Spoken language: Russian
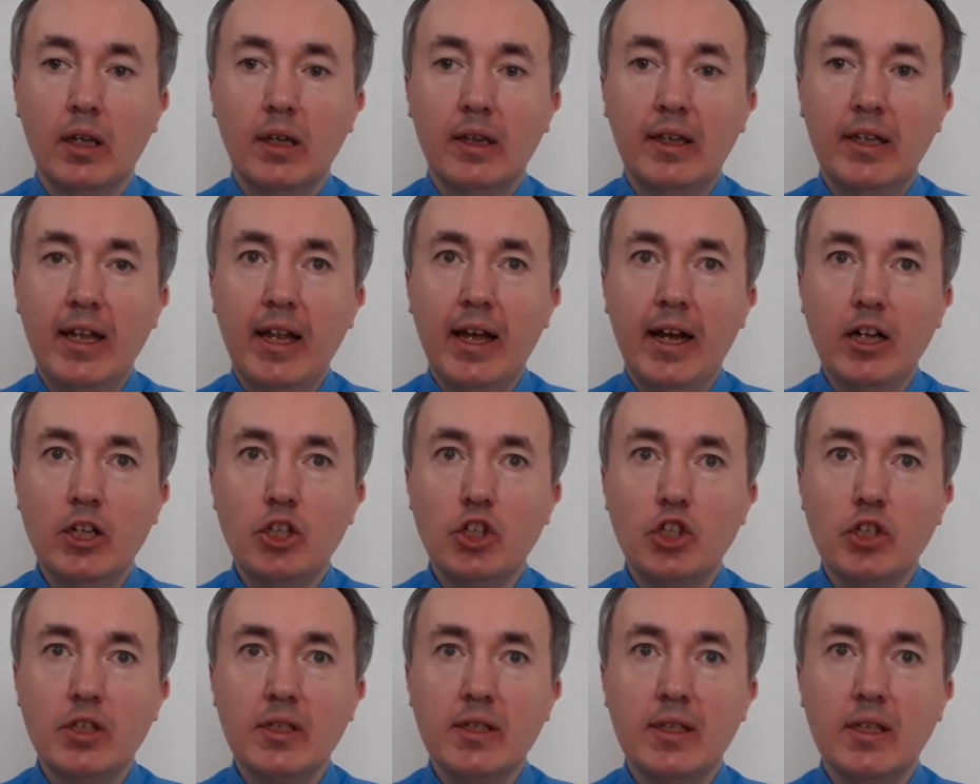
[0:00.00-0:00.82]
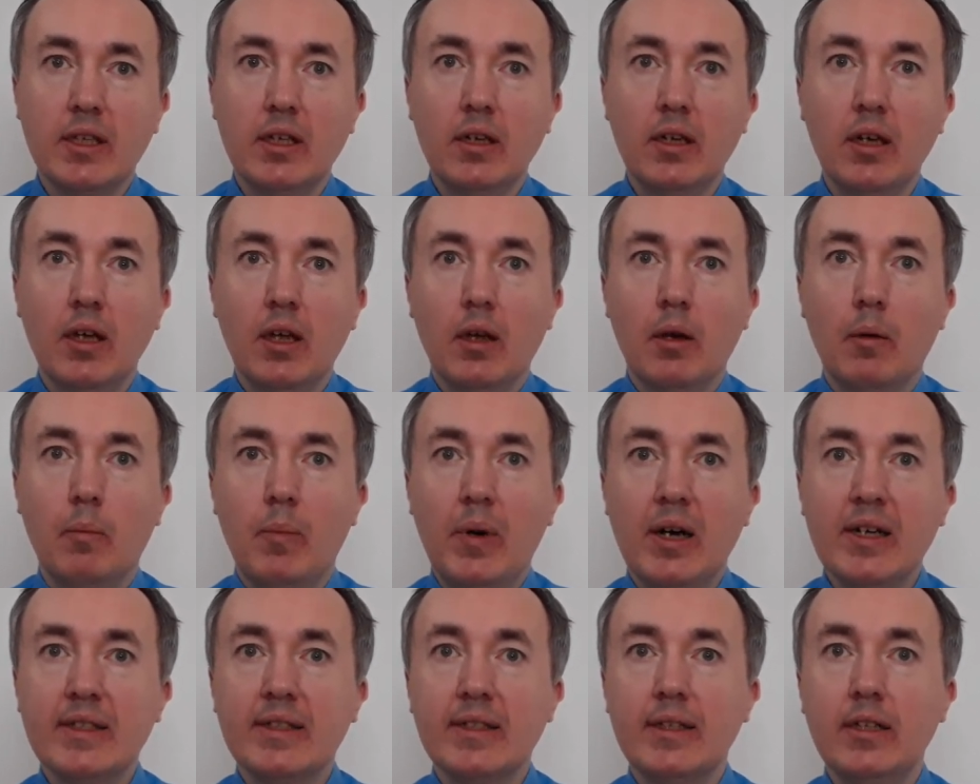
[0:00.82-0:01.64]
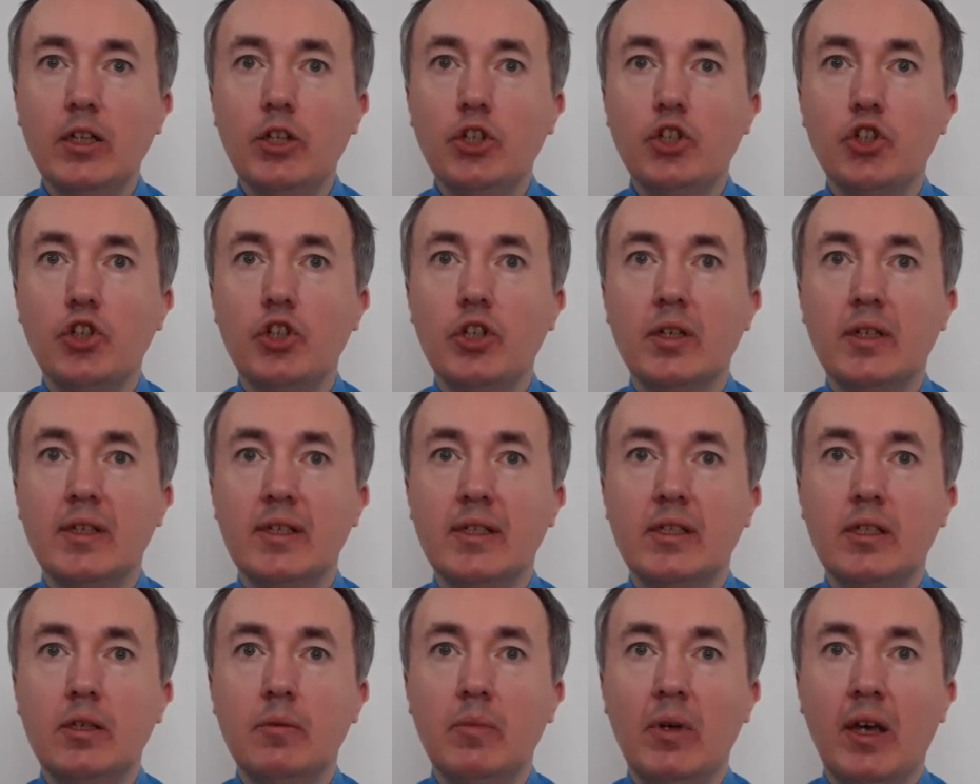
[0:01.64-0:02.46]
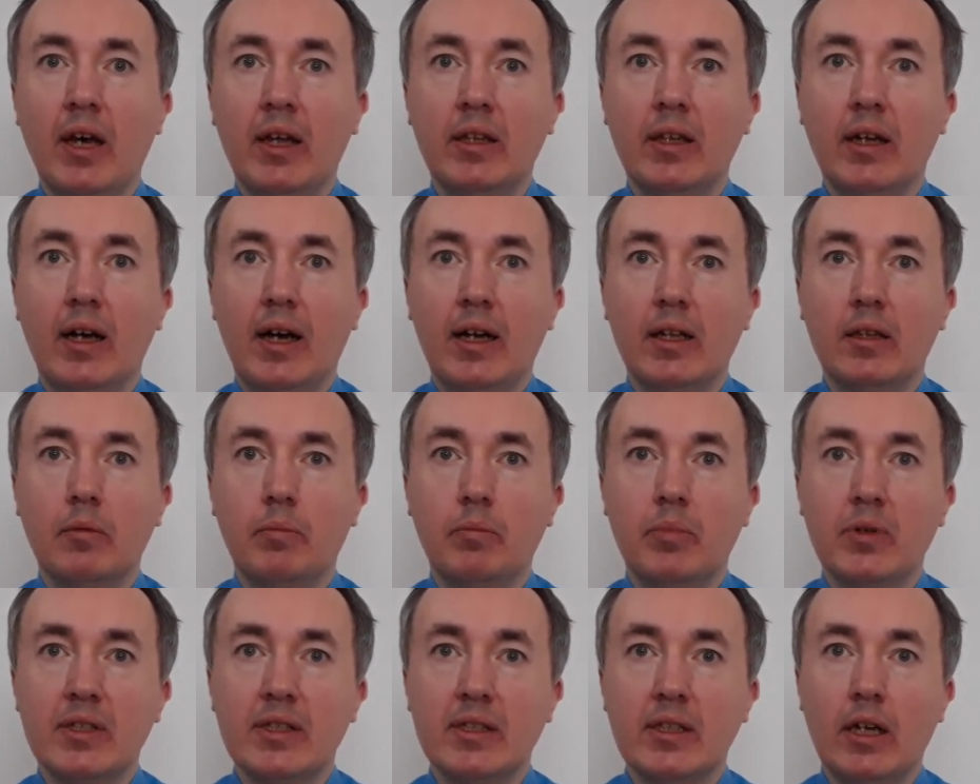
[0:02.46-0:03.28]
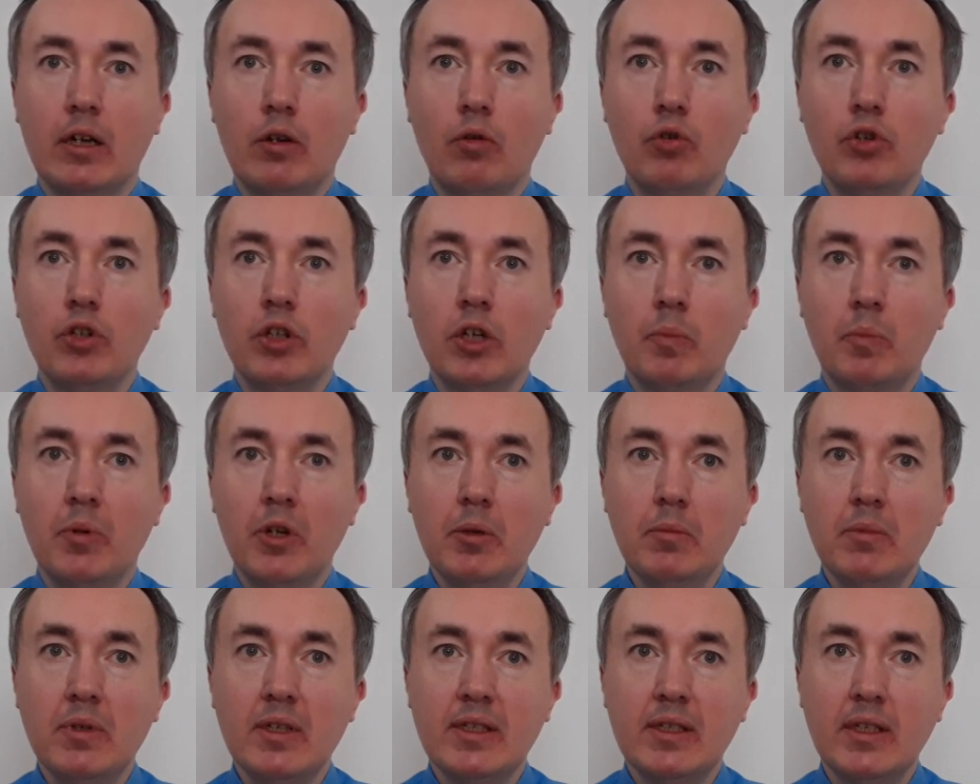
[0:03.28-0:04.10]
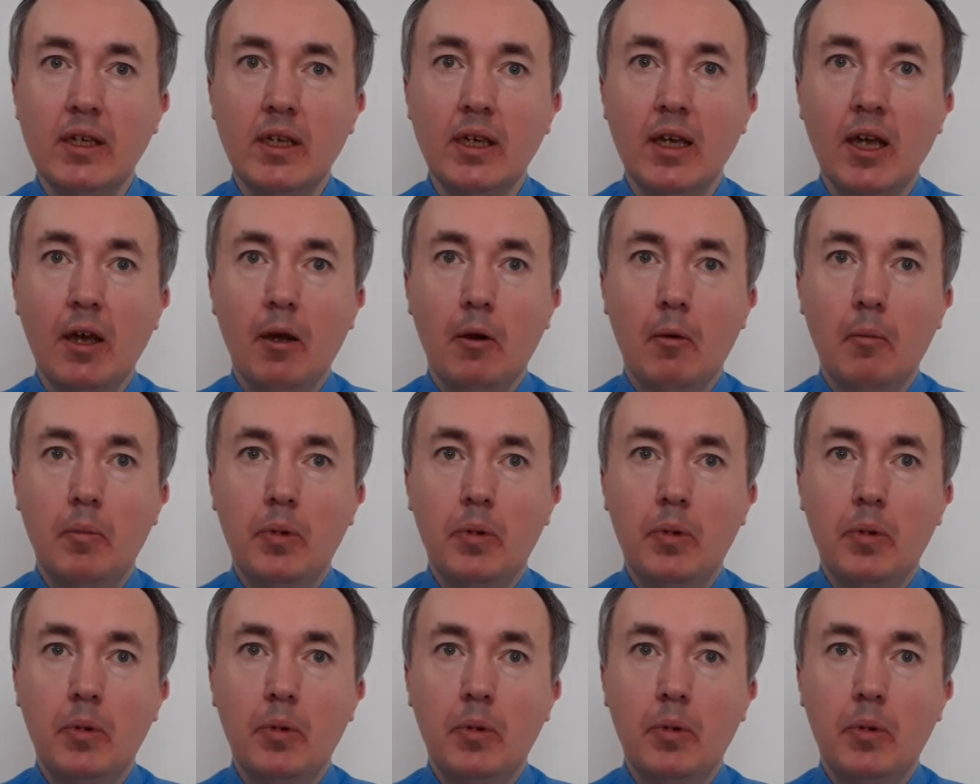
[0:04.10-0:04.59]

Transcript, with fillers: Для очистки масличных семян от посторонних примесей